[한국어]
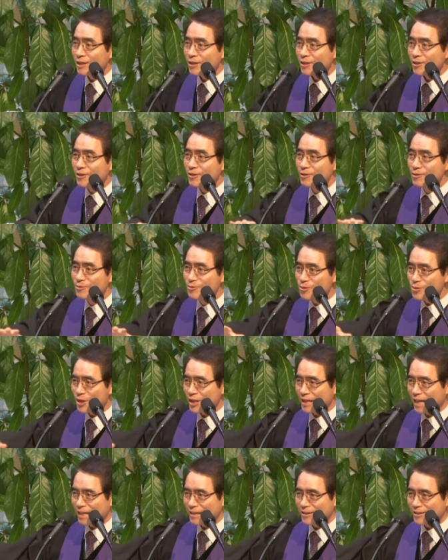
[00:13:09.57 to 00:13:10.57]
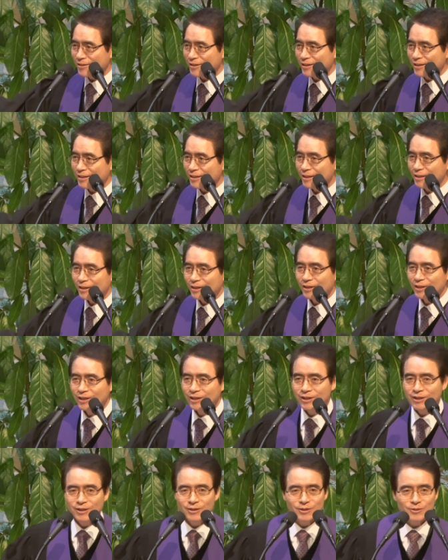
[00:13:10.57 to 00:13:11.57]
극률이라는 거예요
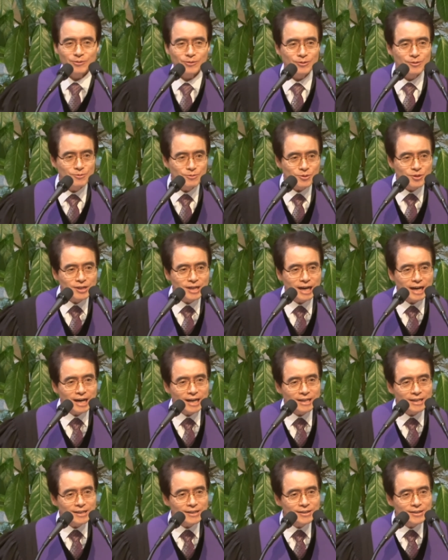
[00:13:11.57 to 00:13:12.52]
오늘 우리가